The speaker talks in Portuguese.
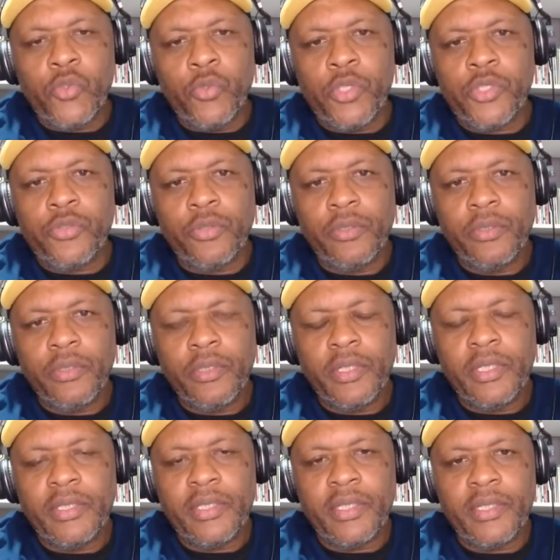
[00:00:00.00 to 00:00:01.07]
justo,
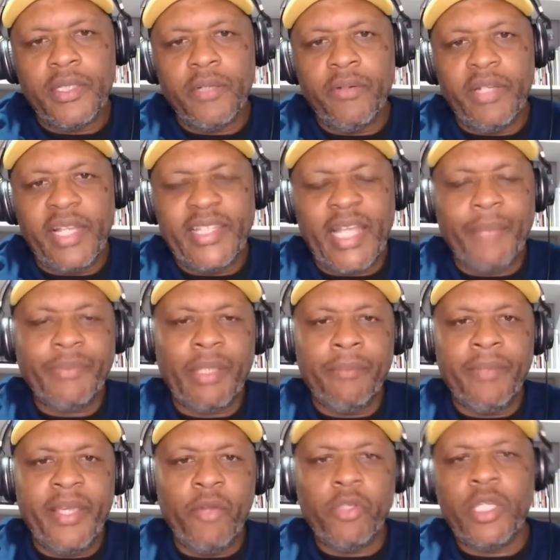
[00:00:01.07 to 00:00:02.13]
entendeu? Ele adapta
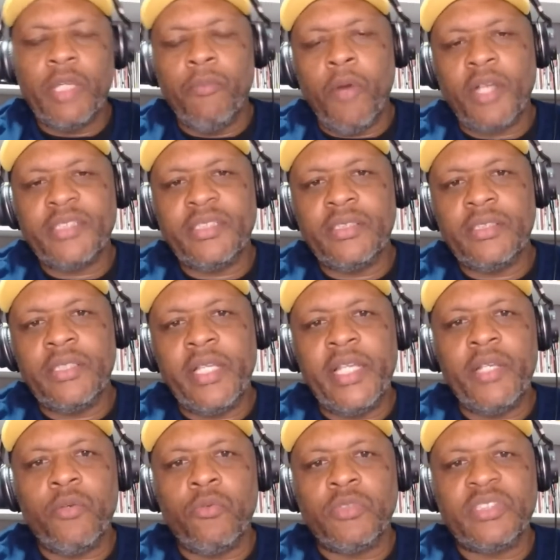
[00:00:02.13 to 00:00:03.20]
bem o kickboxing
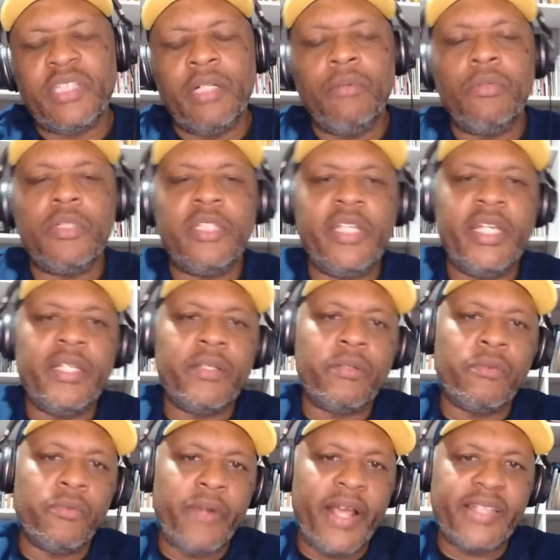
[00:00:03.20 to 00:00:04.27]
dele com o samba dele,
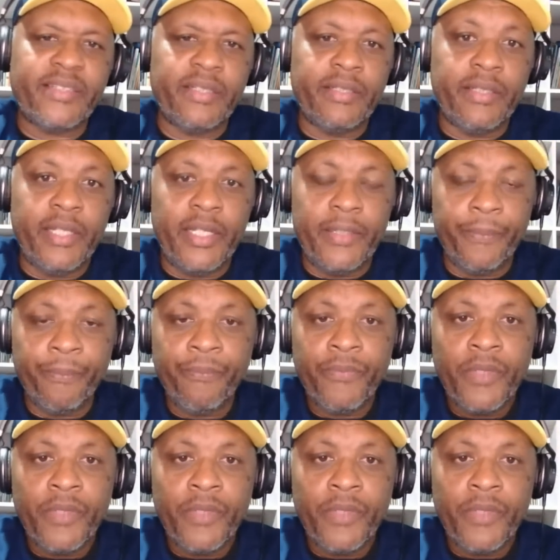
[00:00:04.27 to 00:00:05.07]
com o wrestling dele.